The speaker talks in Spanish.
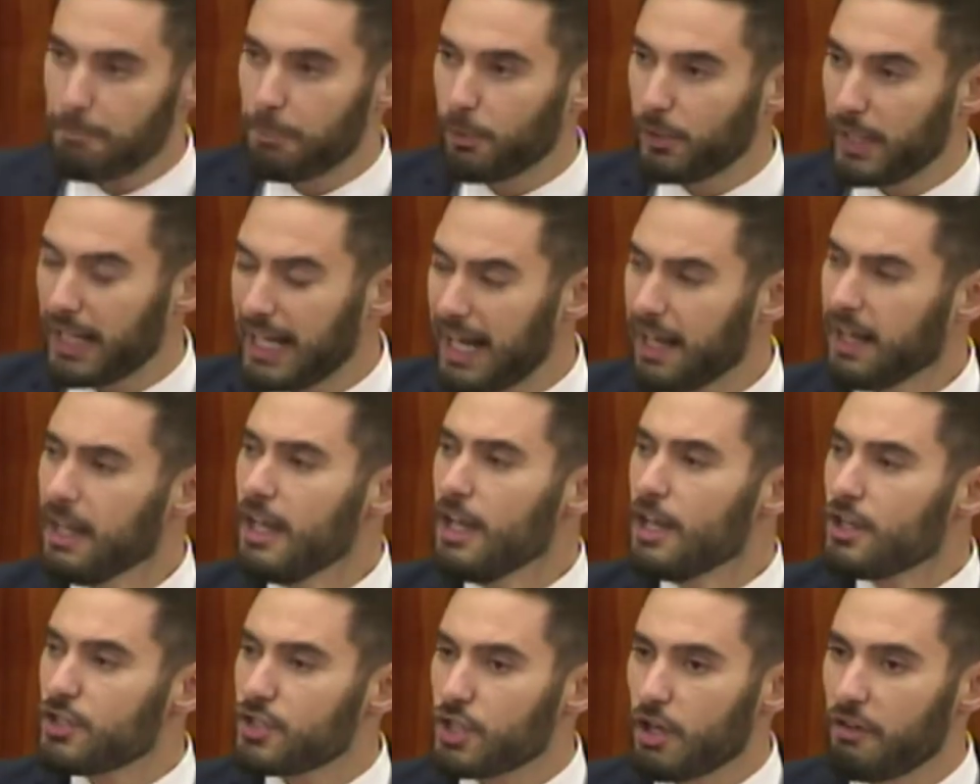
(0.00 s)
la púnica,
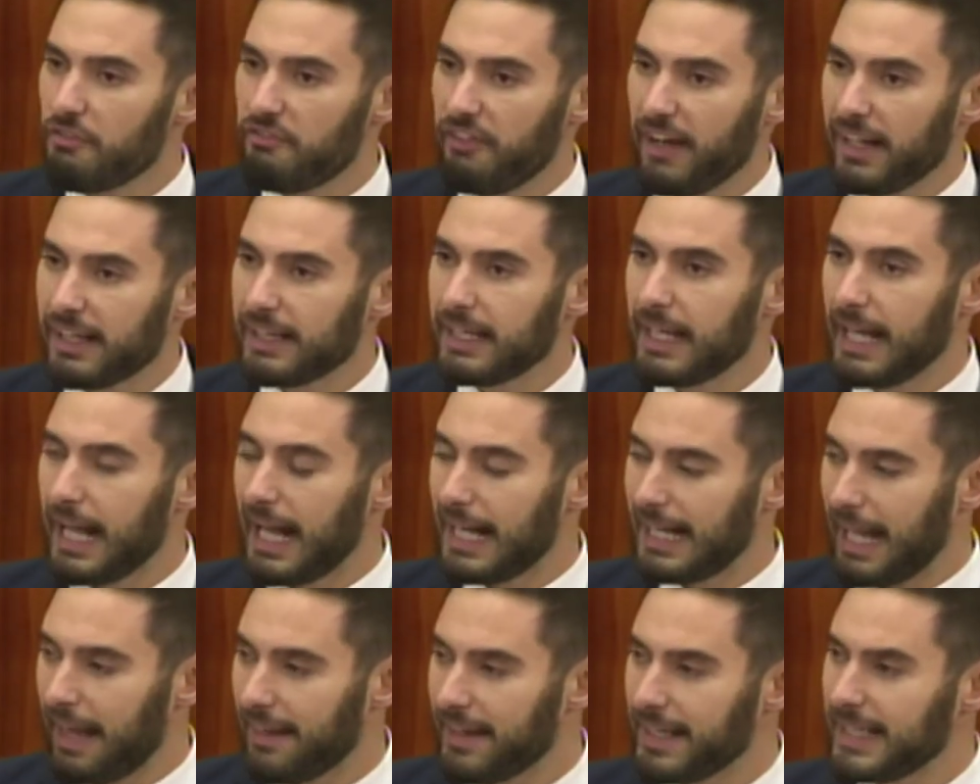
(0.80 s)
se
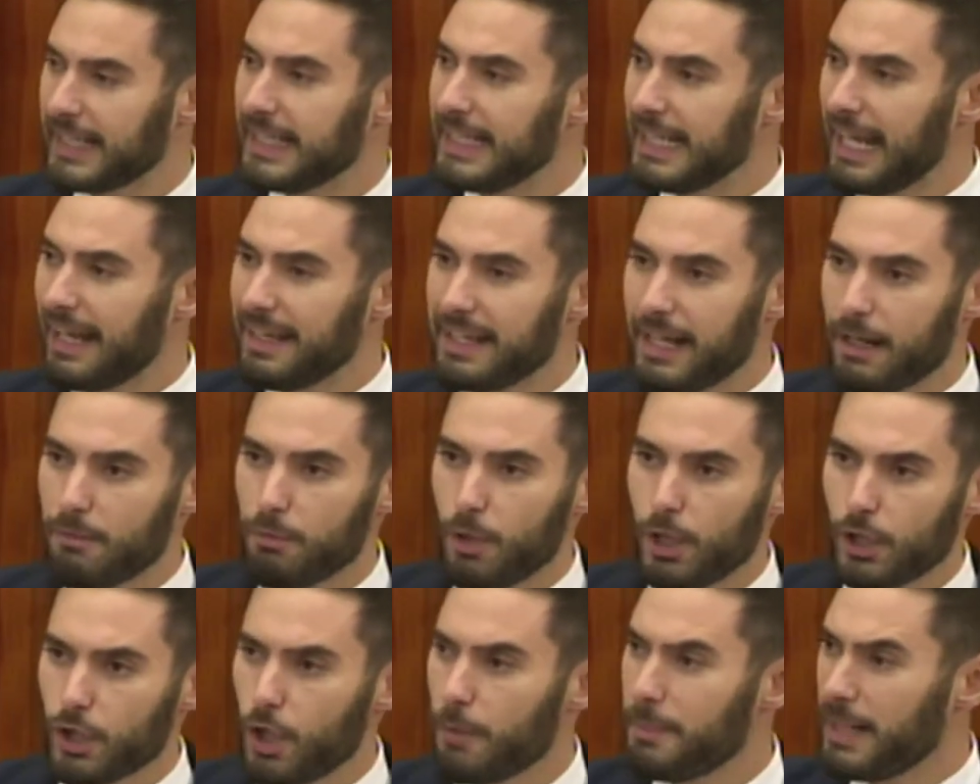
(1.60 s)
ofende a la dignidad y
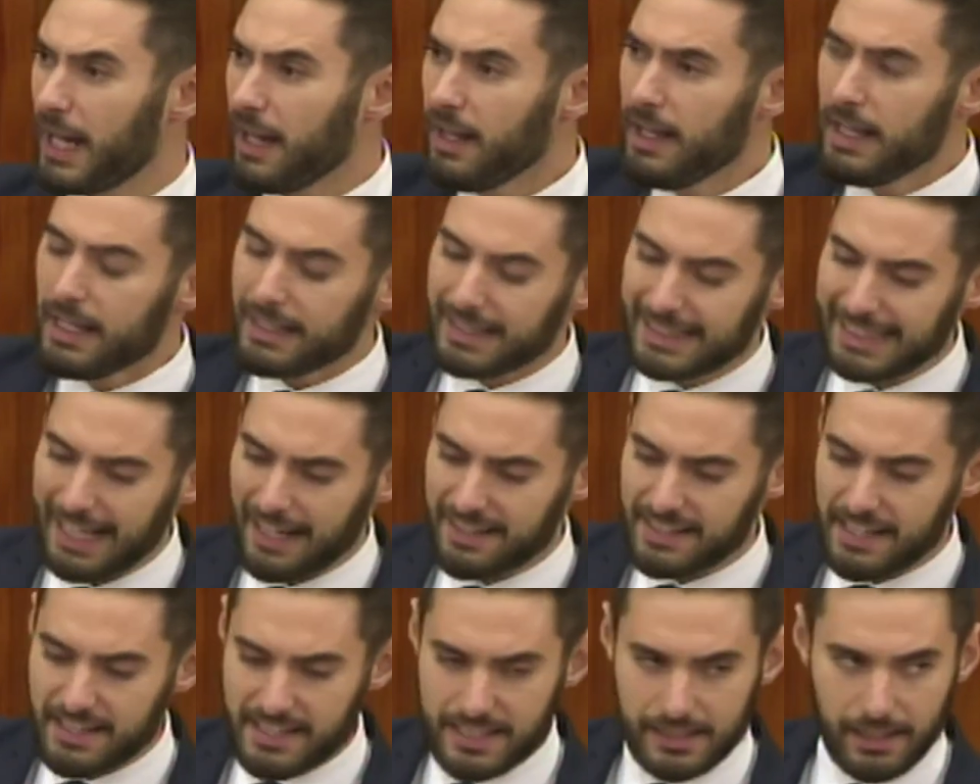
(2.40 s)
al buen nombre de
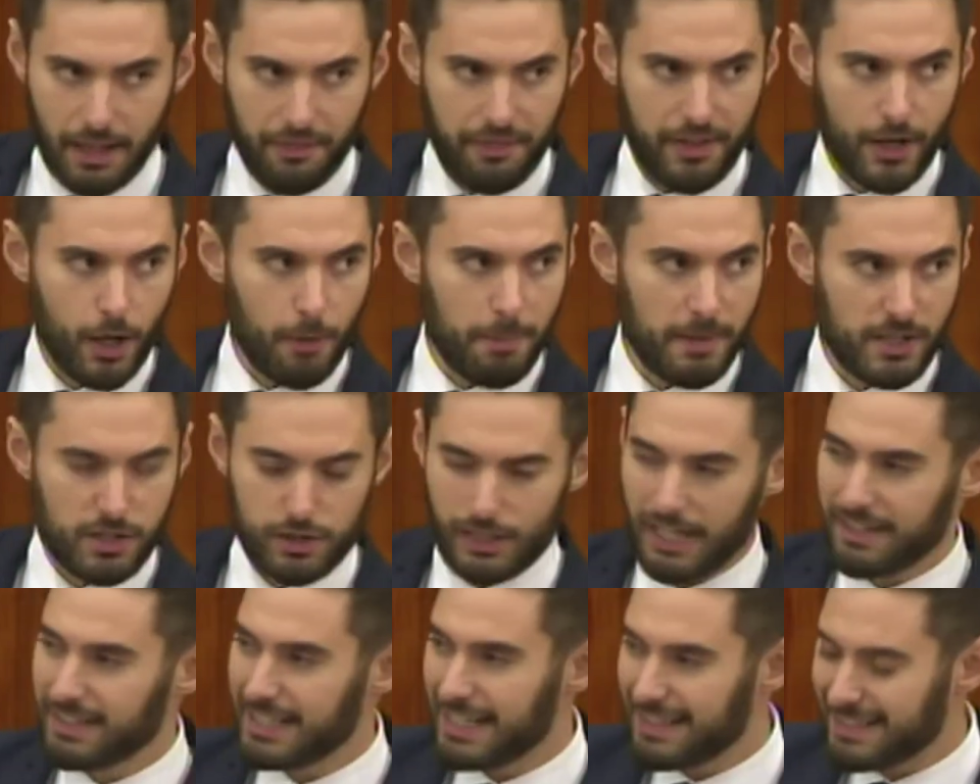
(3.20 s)
las 65
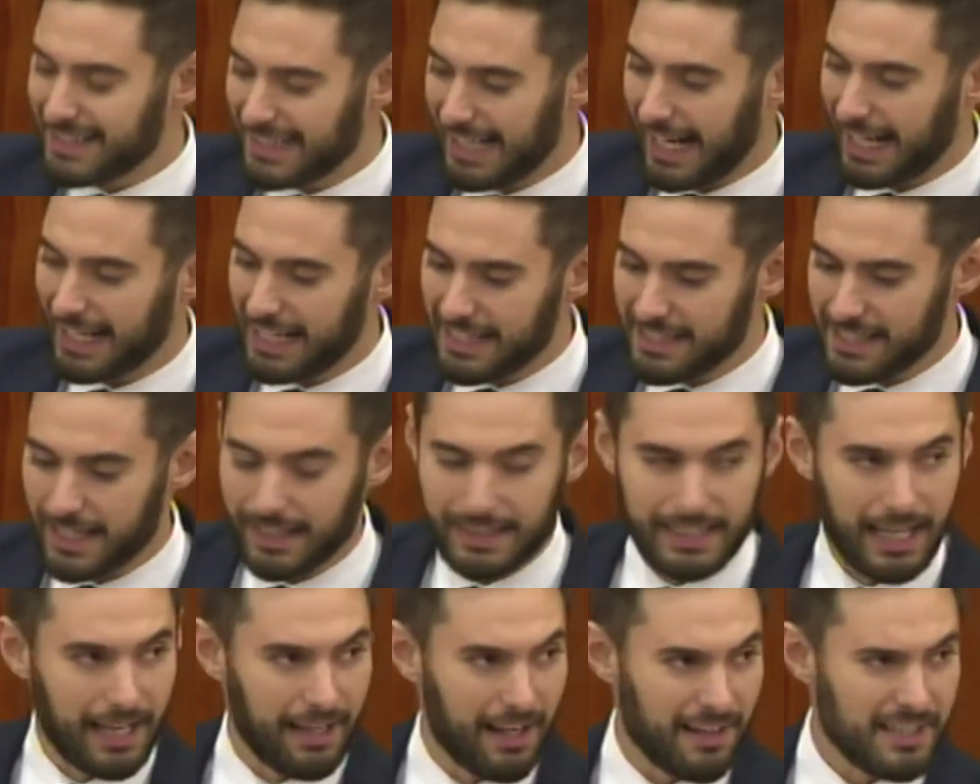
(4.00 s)
personas que están aquí
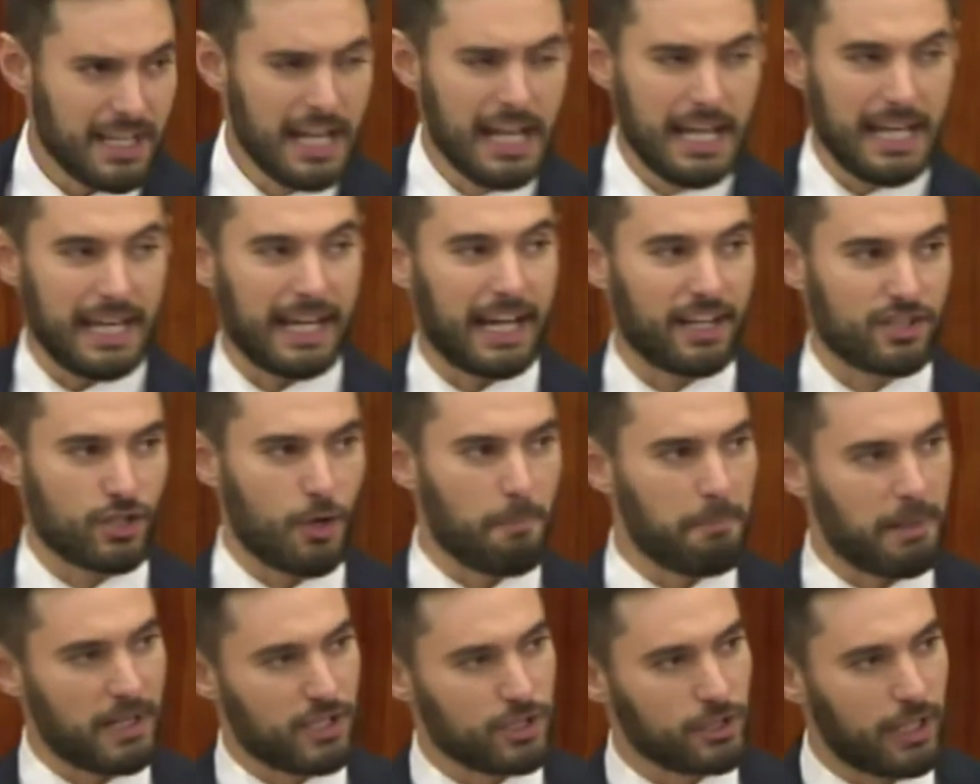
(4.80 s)
sentadas y que
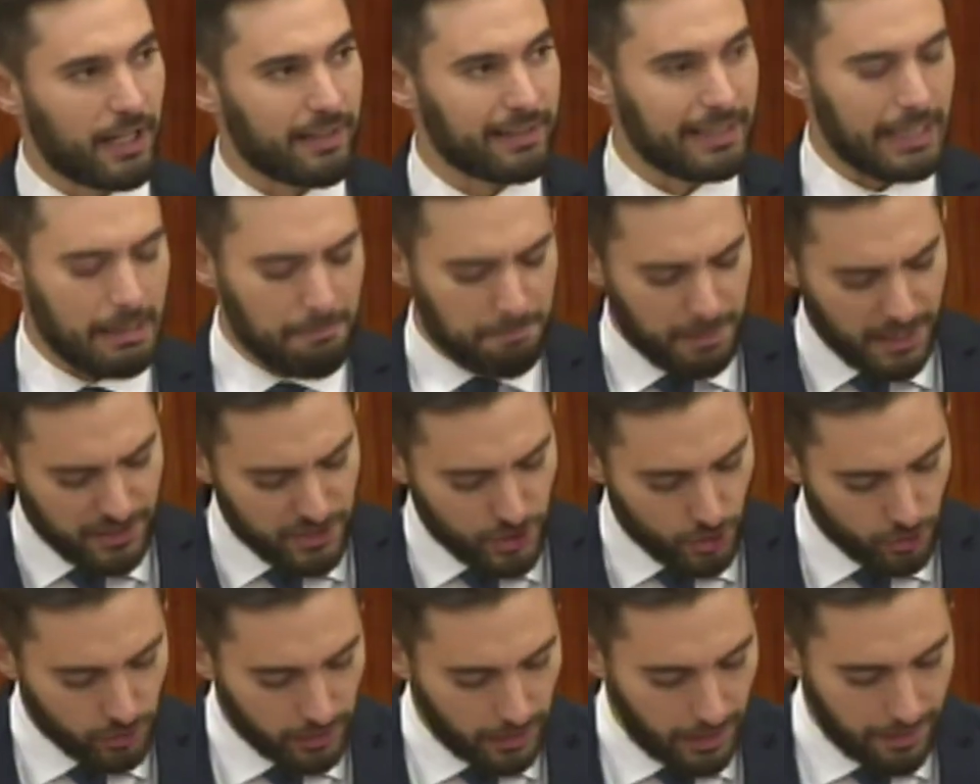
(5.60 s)
son personas
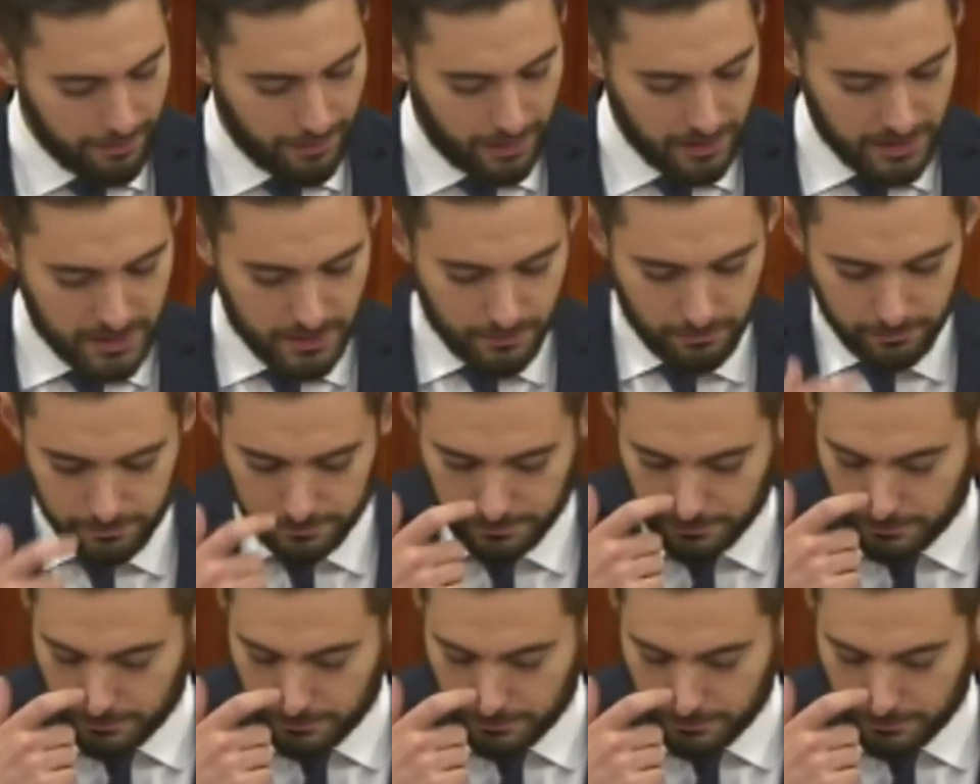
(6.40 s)
limpias y honradas.